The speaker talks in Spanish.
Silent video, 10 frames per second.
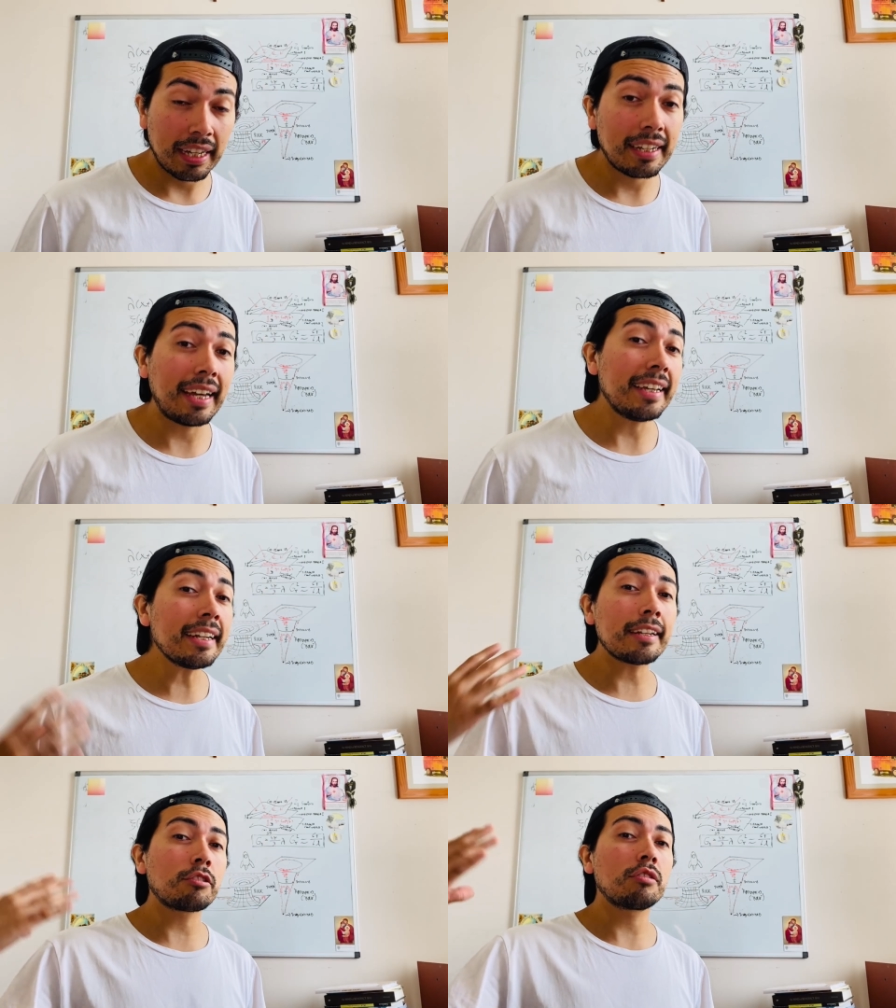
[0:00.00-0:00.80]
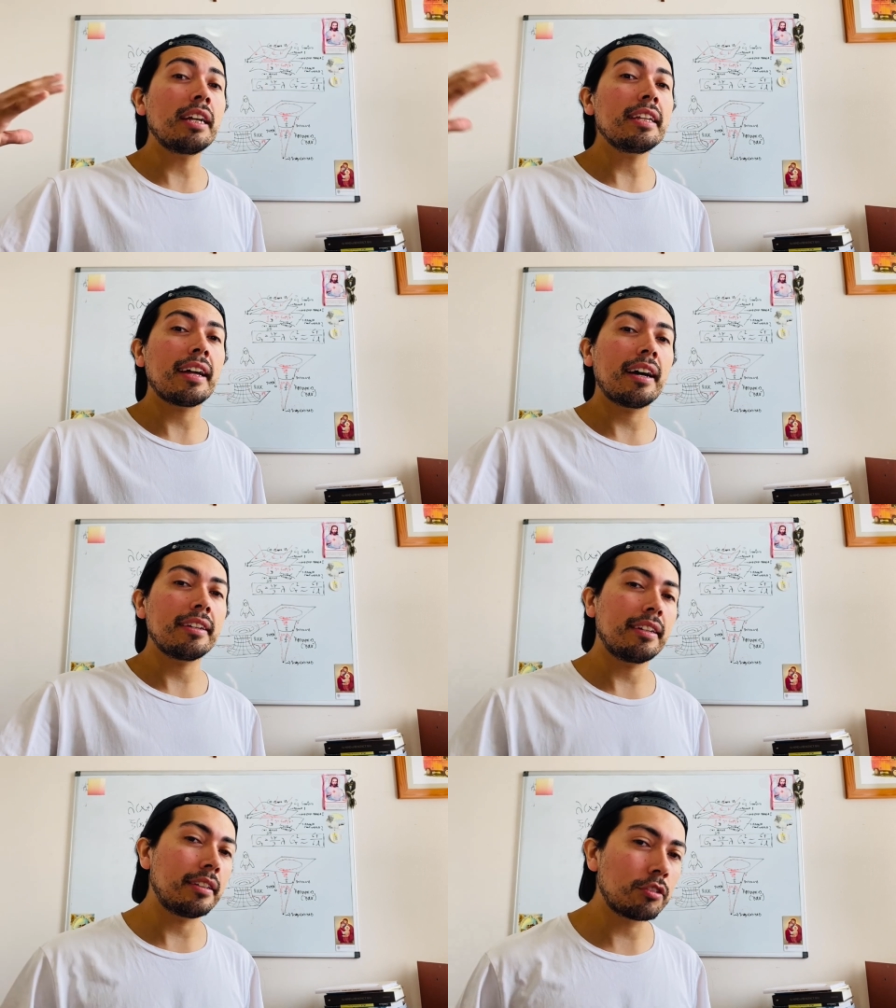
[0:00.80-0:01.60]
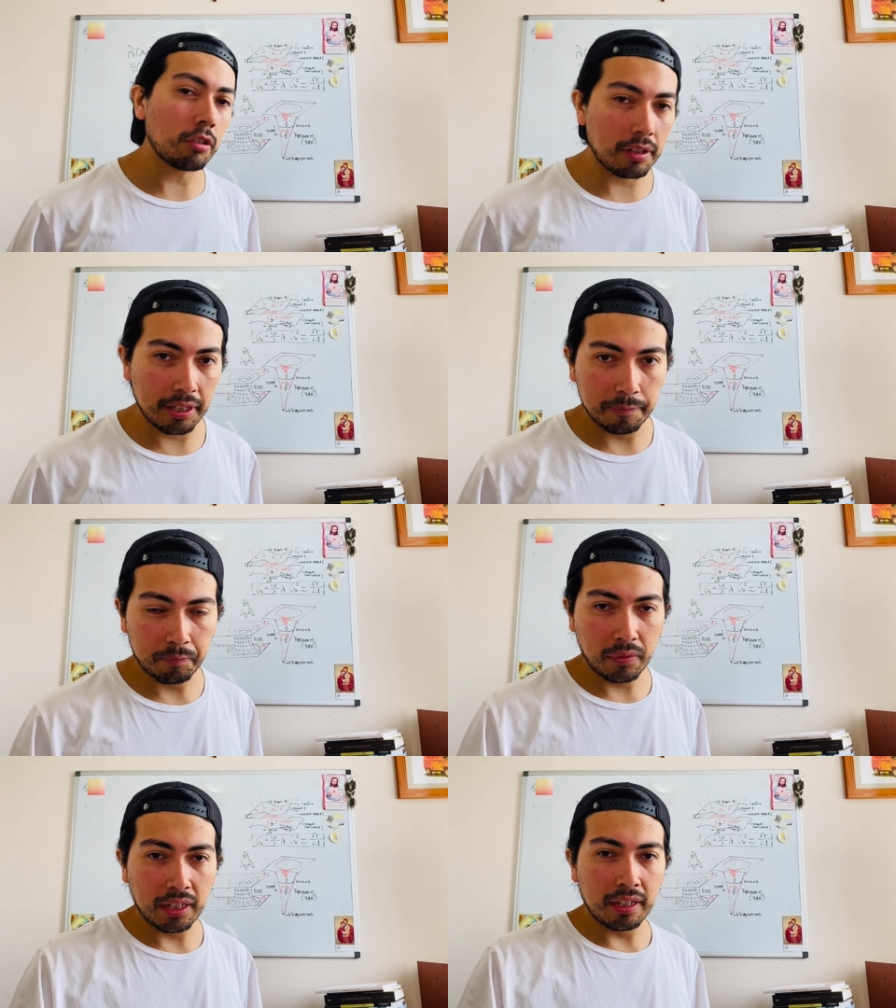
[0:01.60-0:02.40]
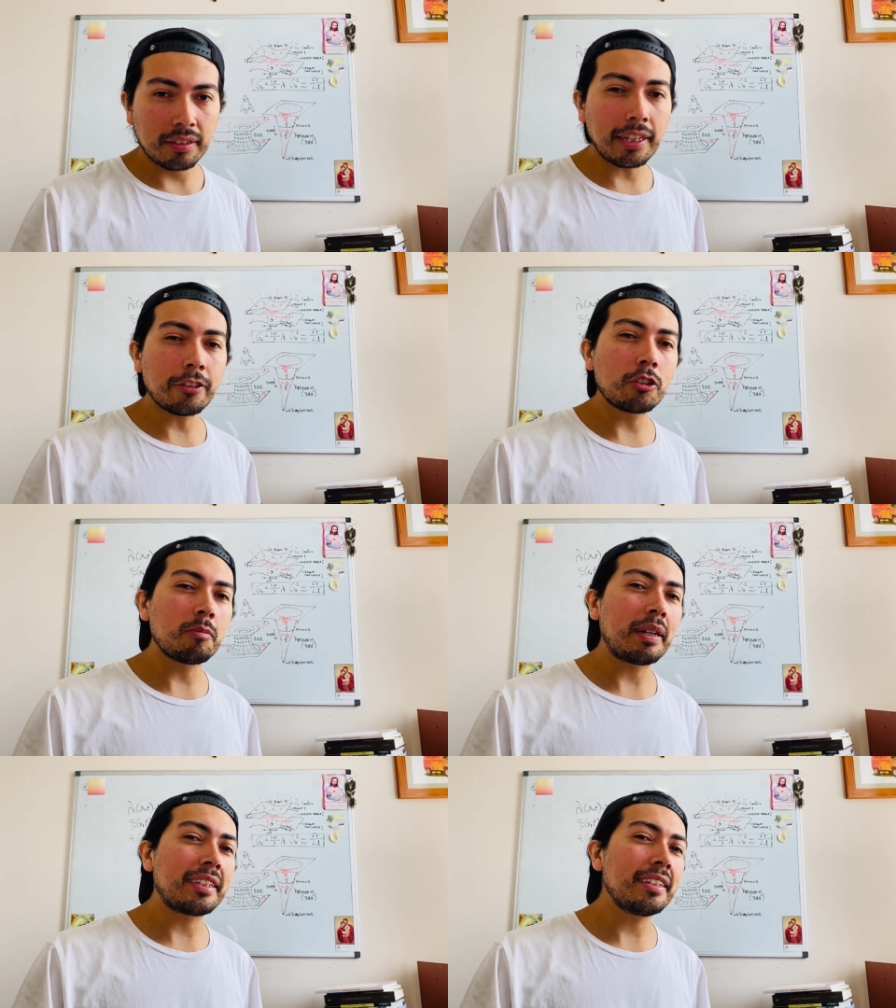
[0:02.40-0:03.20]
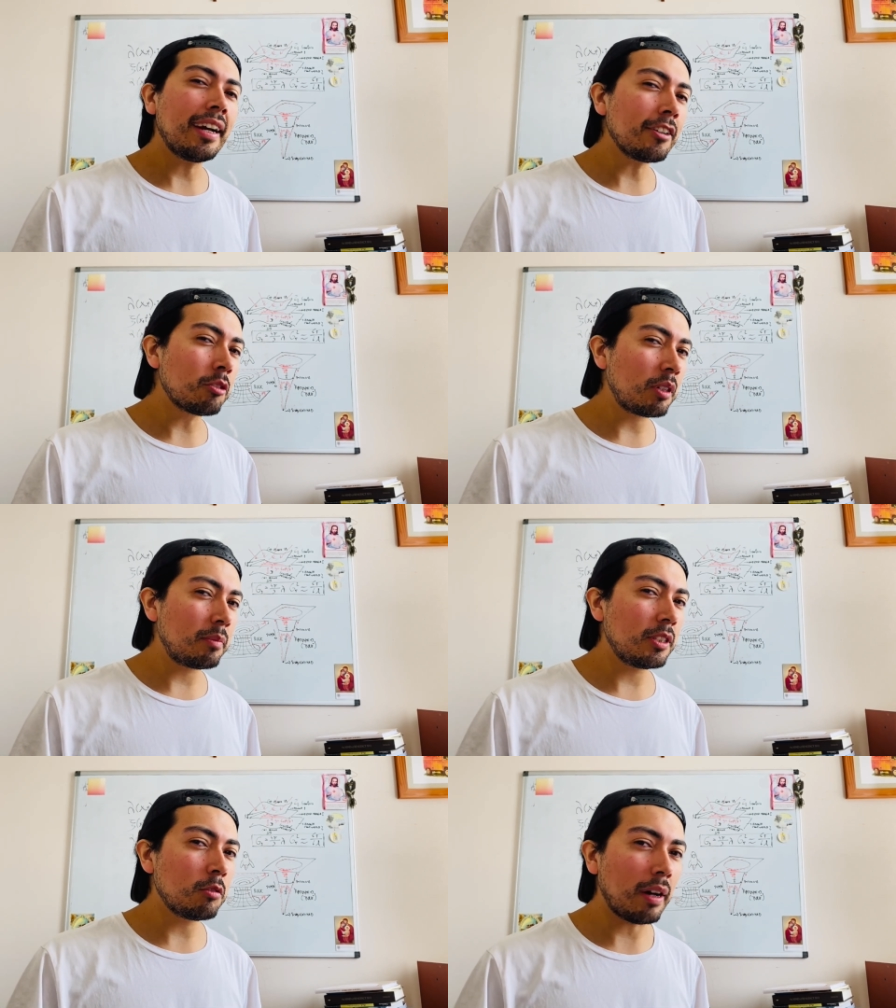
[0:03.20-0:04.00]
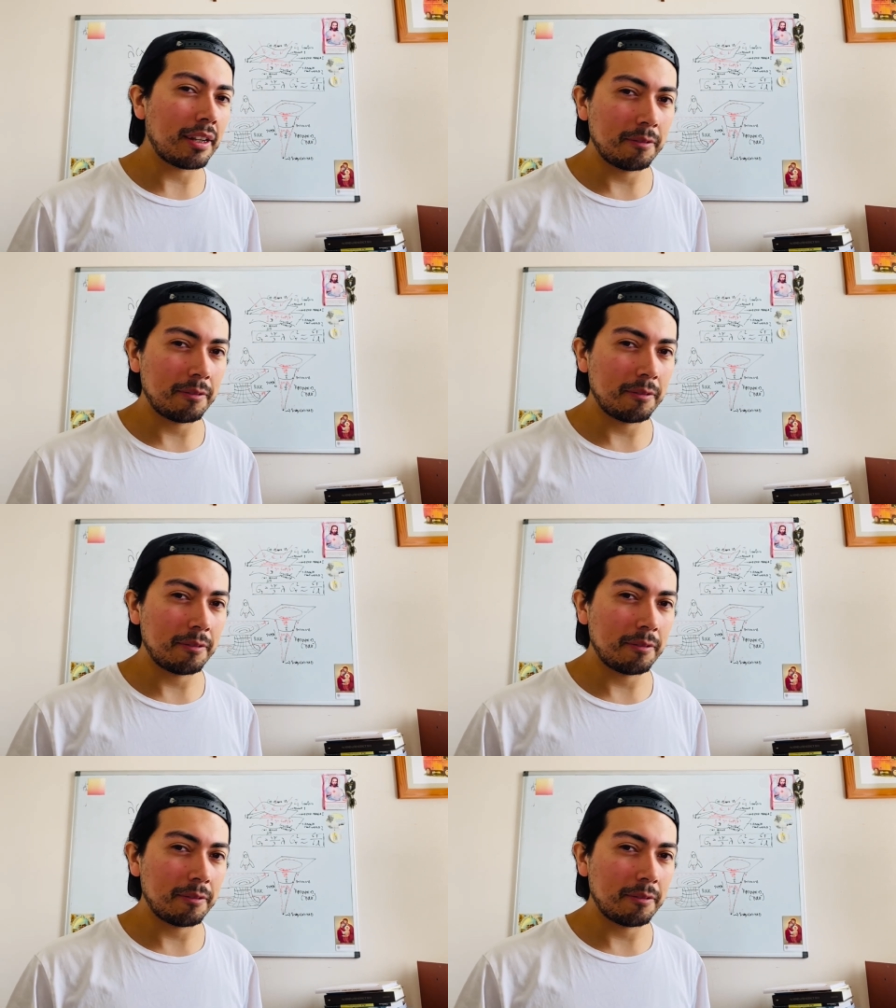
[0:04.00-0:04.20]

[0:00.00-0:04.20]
la irracionalidad y el desorden, tanto material como espiritual,